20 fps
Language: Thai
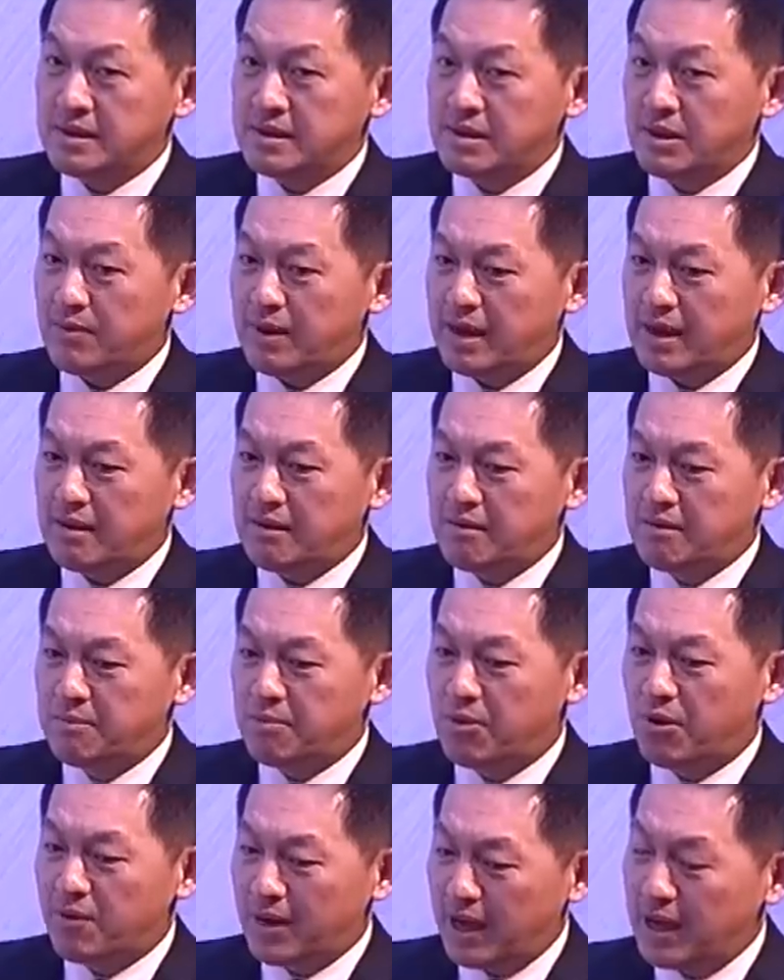แต่ว่า
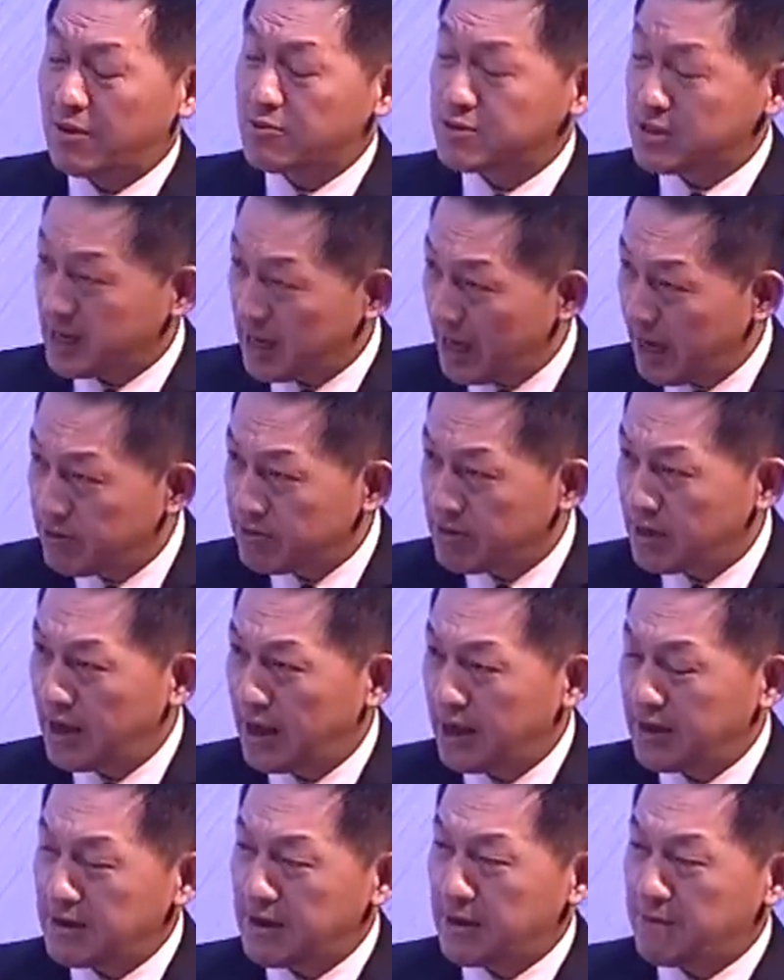พอเวลาเราจะก้าวทีไร
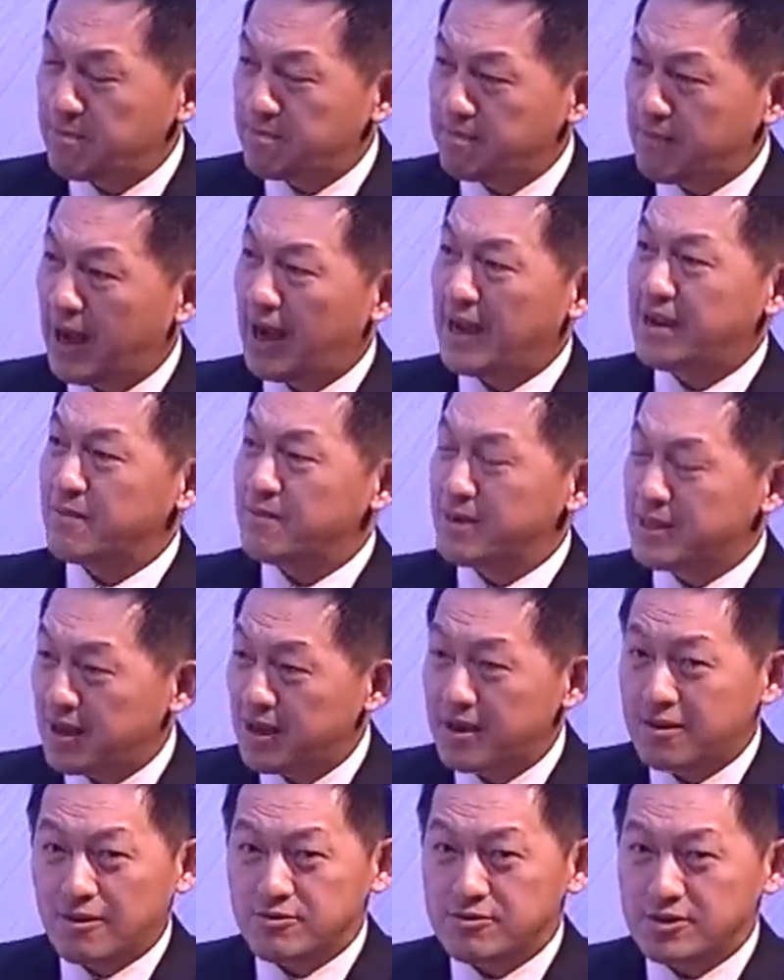เนี่ยภายในประเท
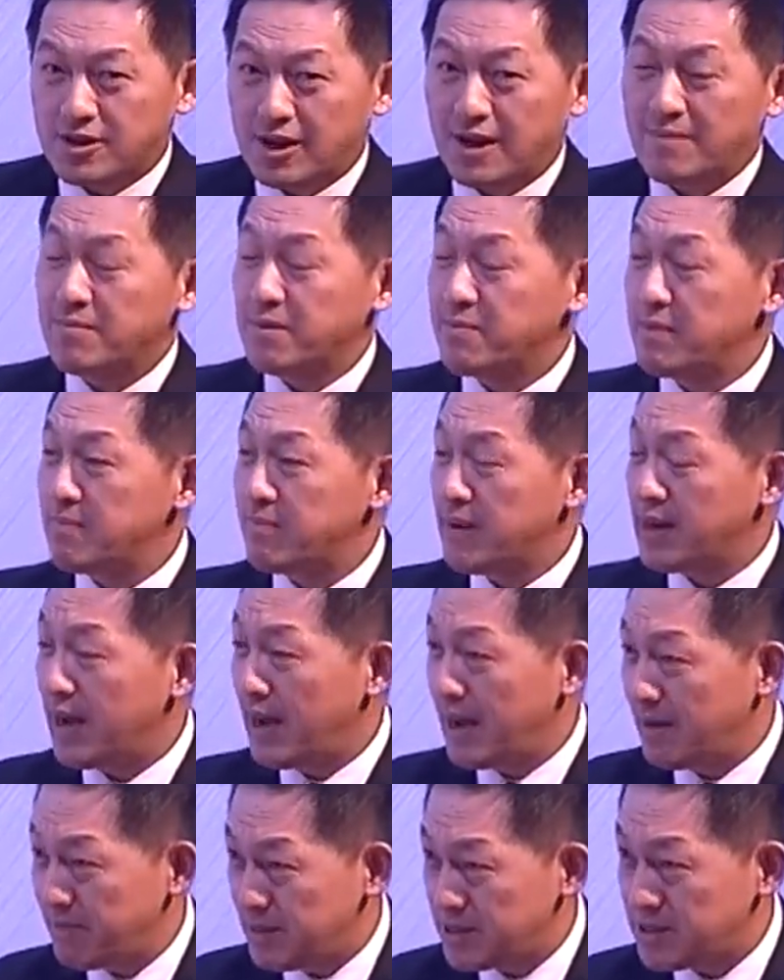ศเราจะกลับมามีปัญ
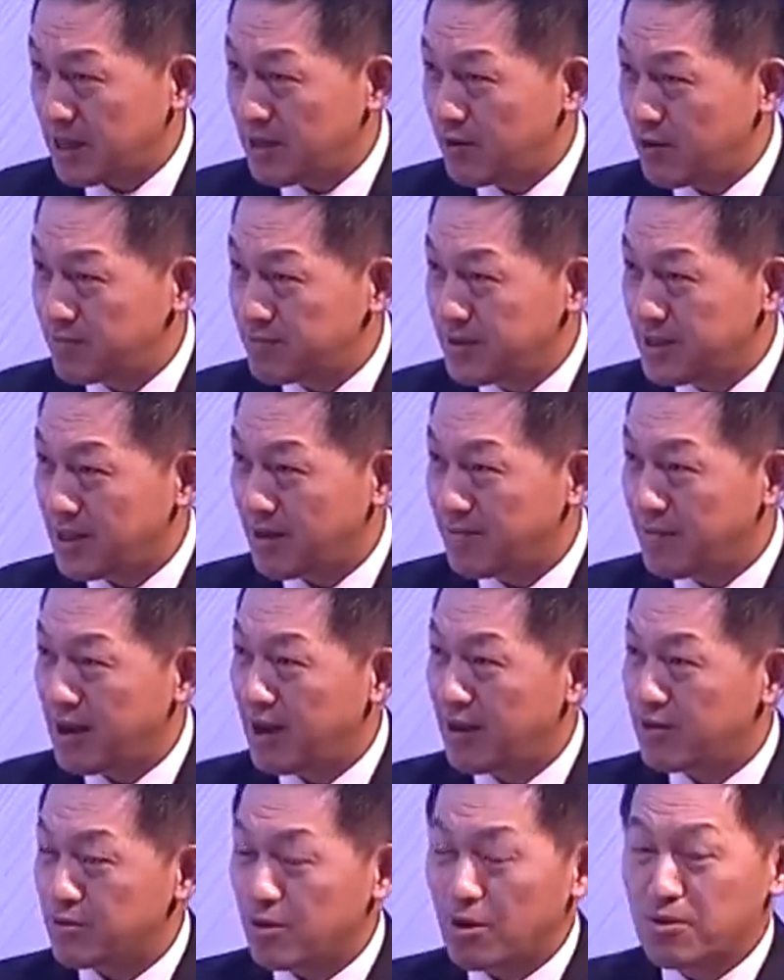หาปัจจัยลบที่ทำให้
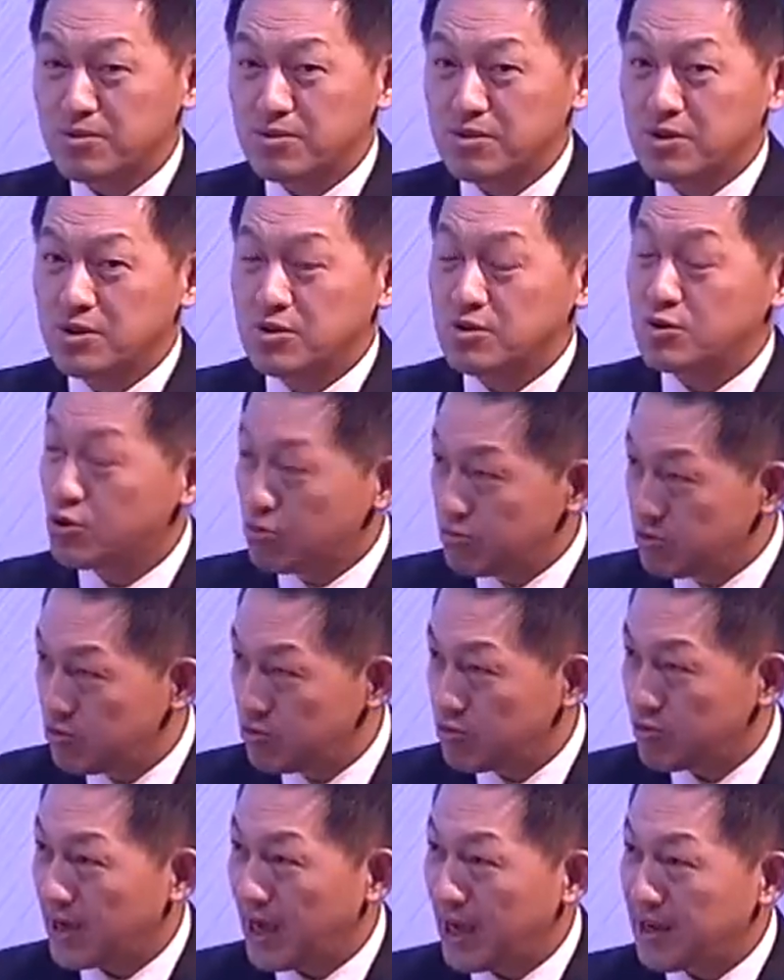เราต้องหยุดอยู่
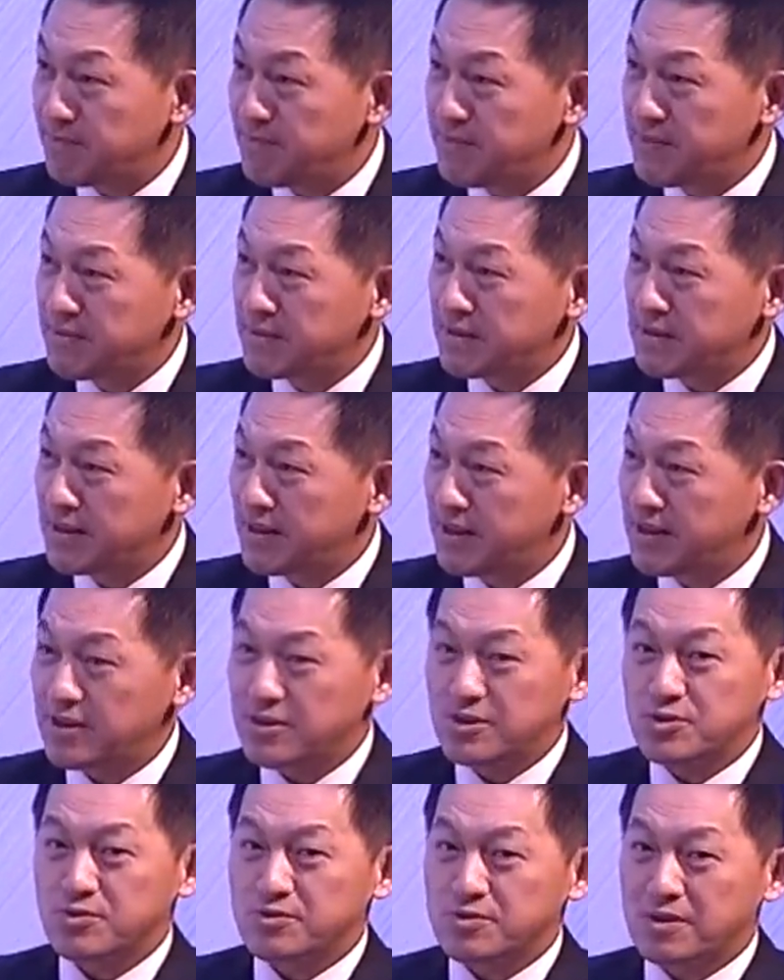ทุกครั้งและใน
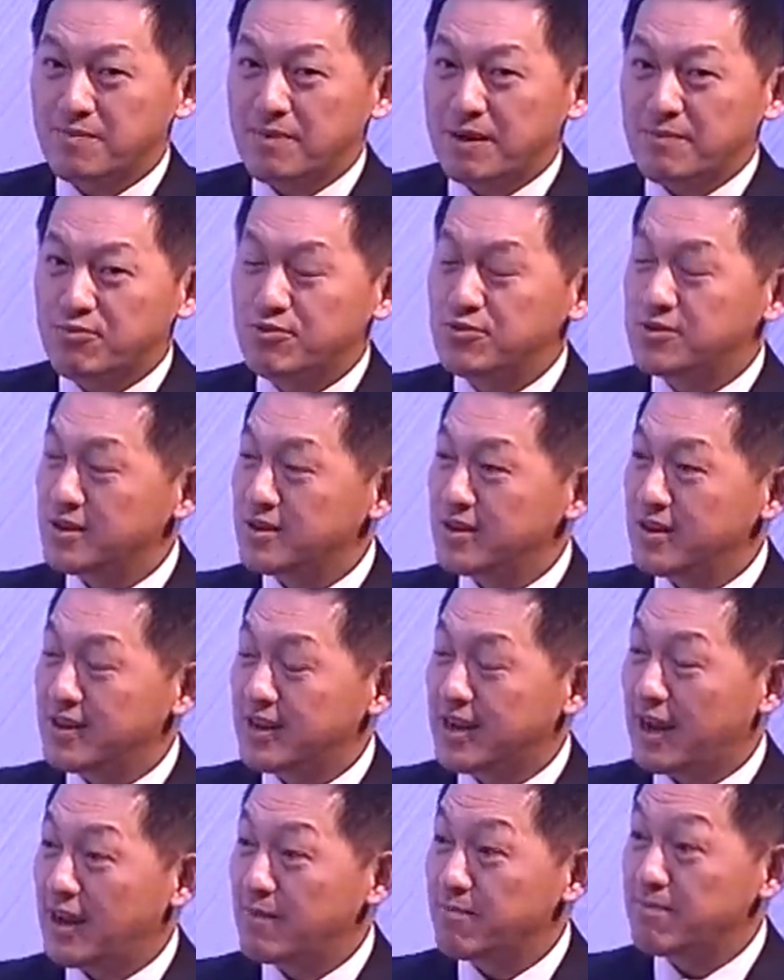ที่สุดกำลังพูดถึงเรื่อง
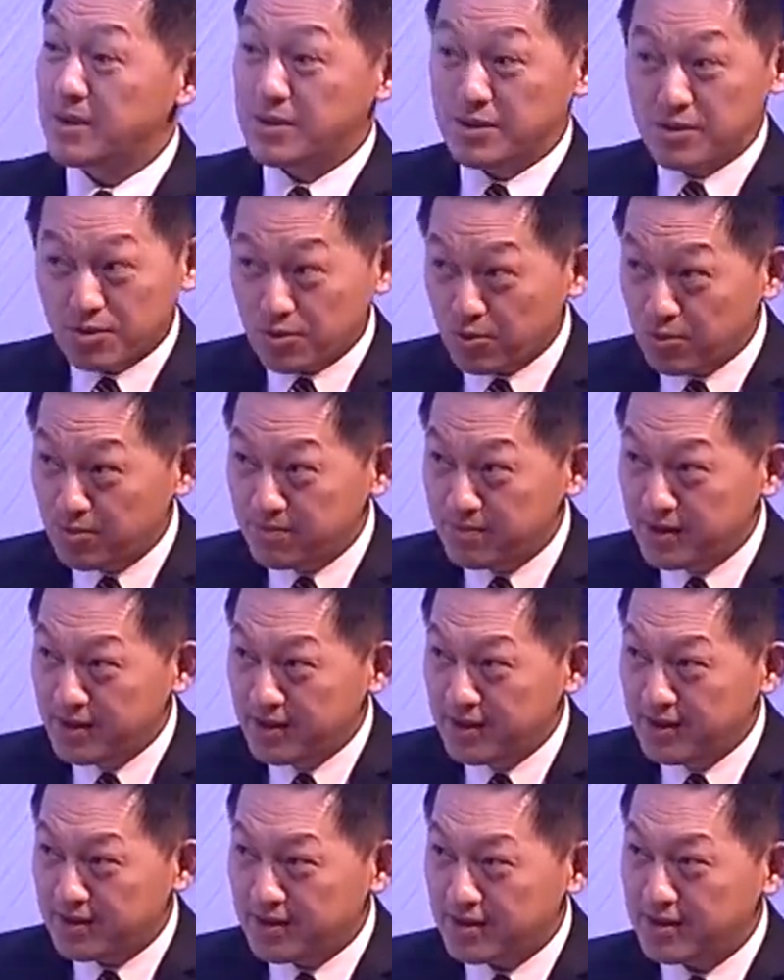การปฏิรูป
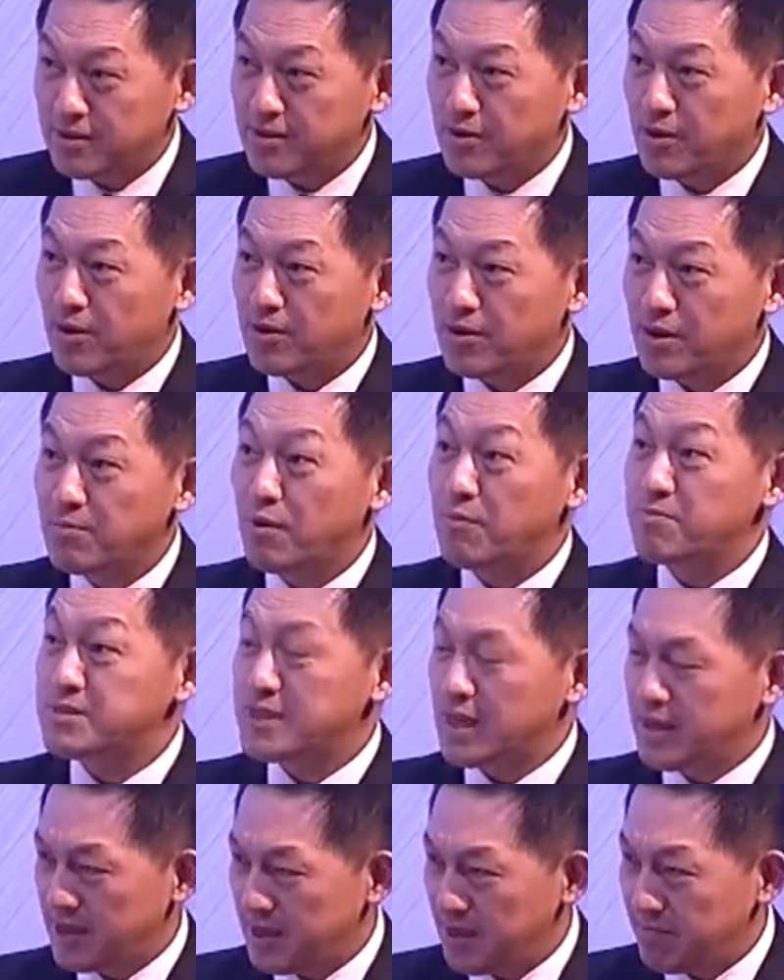เรื่องของระบบเศ
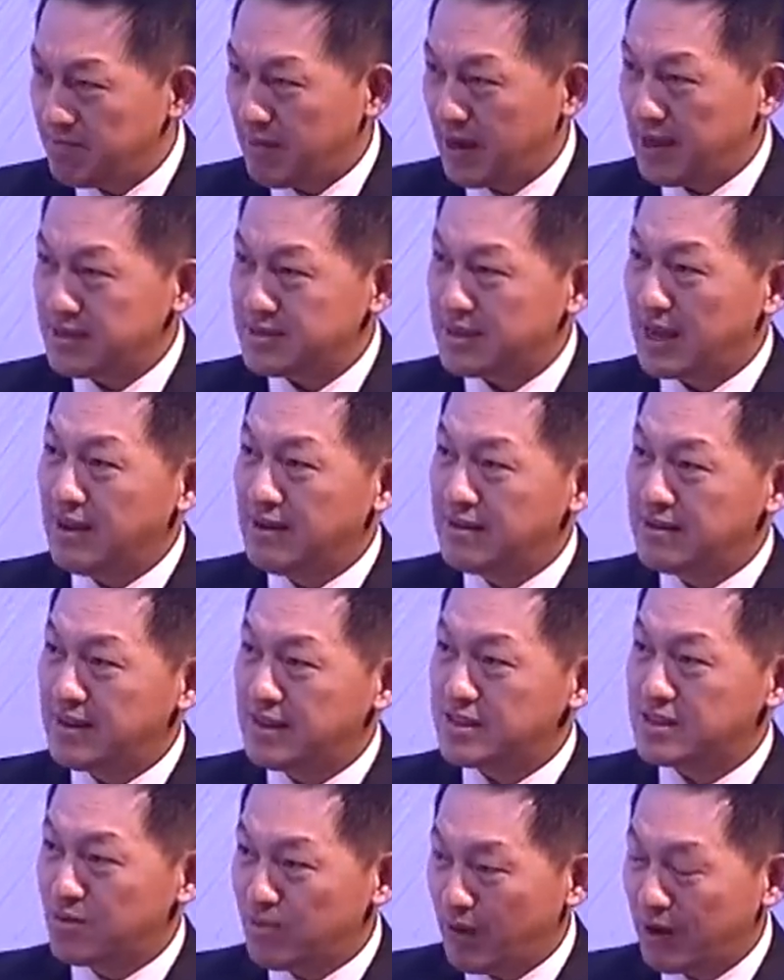รษฐกิจใหม่ซะใน
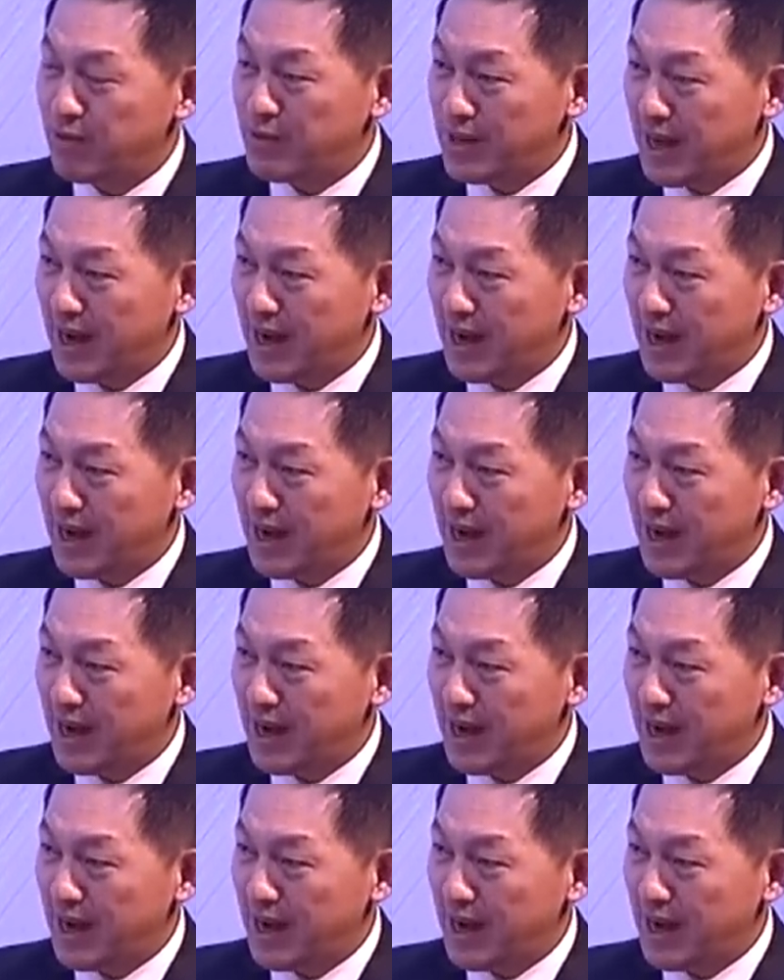จังหวะวิ